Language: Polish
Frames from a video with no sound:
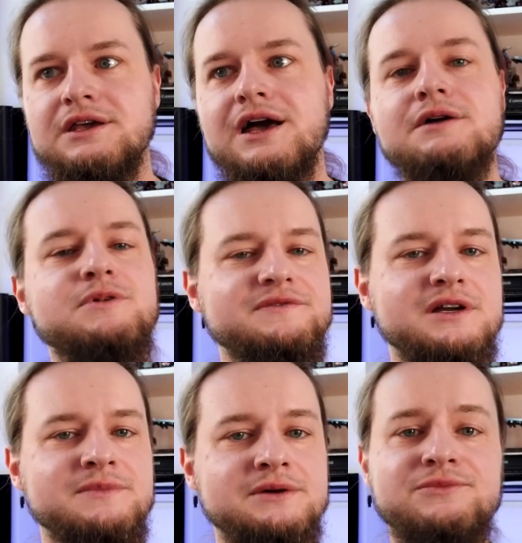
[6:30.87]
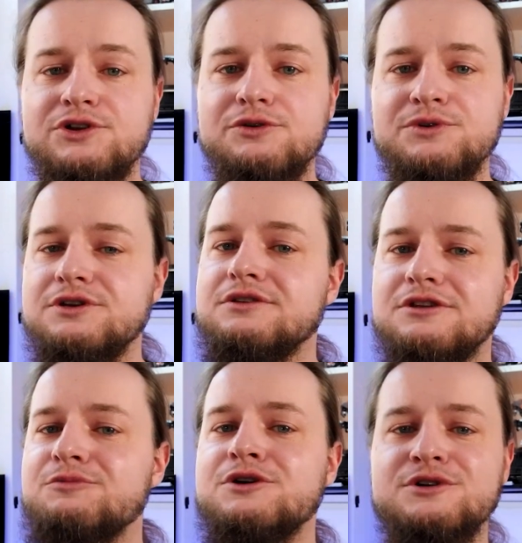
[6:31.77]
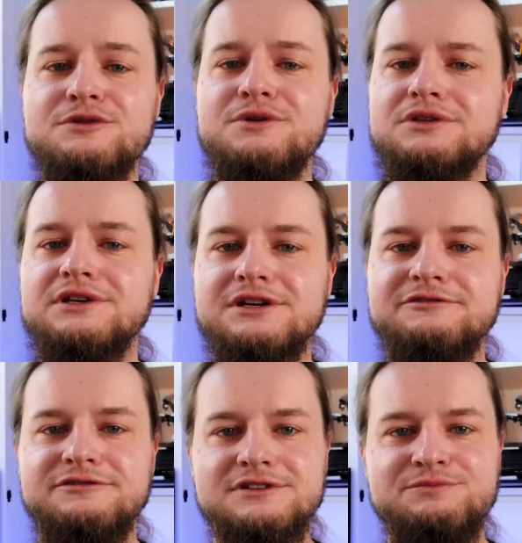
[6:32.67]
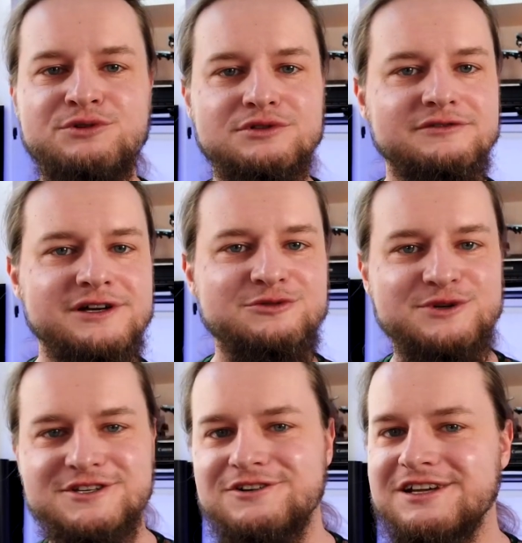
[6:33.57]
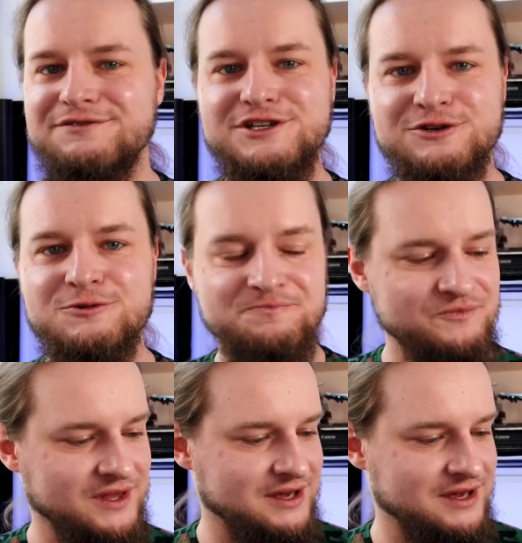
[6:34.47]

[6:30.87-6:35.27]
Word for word: jak Browarmem robi dobrą robotę w punktowaniu polskiego krawciku.